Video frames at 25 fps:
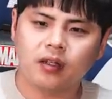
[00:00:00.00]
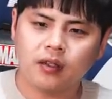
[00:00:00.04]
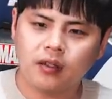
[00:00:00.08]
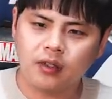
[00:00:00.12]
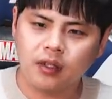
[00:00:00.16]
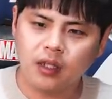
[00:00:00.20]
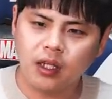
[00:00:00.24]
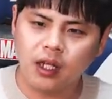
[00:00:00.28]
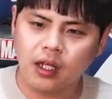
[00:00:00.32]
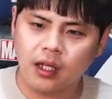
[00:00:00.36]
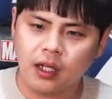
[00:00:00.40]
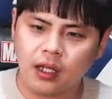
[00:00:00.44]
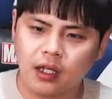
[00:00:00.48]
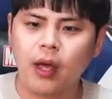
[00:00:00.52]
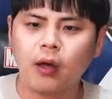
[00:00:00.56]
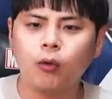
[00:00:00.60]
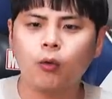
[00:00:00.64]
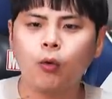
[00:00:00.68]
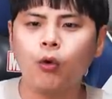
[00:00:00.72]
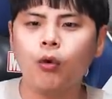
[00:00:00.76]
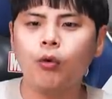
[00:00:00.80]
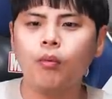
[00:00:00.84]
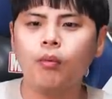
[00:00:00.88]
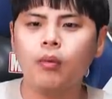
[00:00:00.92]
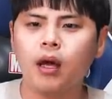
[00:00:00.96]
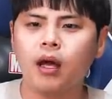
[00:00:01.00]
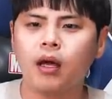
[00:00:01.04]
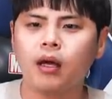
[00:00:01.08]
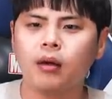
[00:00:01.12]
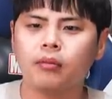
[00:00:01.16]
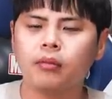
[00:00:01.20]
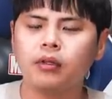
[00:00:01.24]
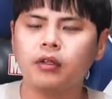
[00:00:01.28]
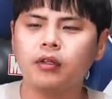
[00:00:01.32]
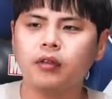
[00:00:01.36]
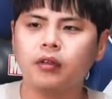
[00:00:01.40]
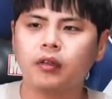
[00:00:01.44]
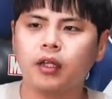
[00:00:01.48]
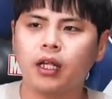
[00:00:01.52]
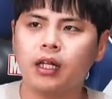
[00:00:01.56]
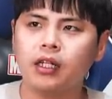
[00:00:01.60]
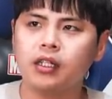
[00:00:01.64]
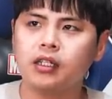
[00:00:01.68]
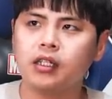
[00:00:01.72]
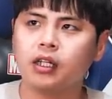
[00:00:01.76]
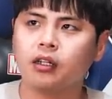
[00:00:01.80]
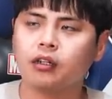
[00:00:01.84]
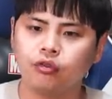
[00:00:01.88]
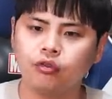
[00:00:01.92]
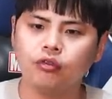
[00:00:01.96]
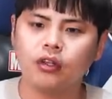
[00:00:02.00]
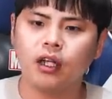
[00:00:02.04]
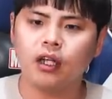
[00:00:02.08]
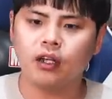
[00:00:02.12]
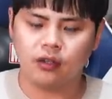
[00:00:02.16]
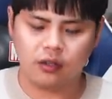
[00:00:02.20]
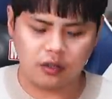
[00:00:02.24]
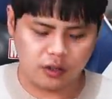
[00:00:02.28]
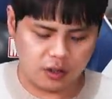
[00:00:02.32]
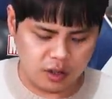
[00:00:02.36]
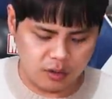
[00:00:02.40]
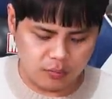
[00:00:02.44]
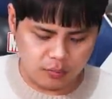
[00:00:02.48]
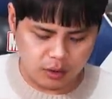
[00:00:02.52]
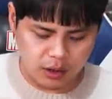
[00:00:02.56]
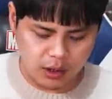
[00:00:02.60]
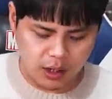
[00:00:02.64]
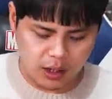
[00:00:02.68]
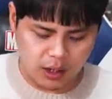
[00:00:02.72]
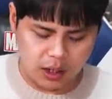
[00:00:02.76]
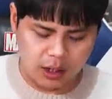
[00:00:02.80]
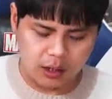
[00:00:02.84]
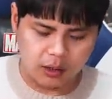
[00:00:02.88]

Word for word: 있는데 매콤함은 살짝 순한 느낌이다.